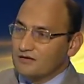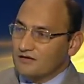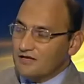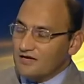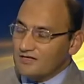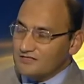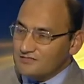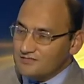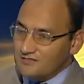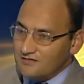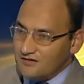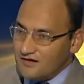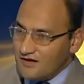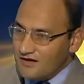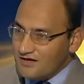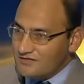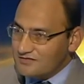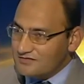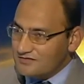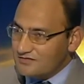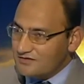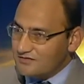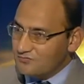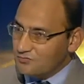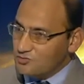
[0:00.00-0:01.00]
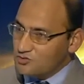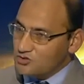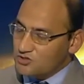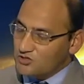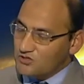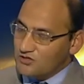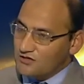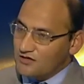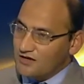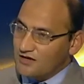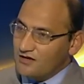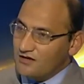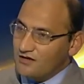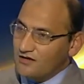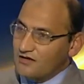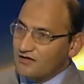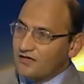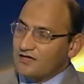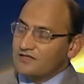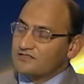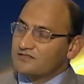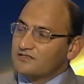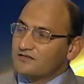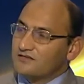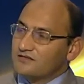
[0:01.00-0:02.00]
كسر هذه المشكلة
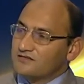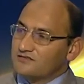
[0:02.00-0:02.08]
كسر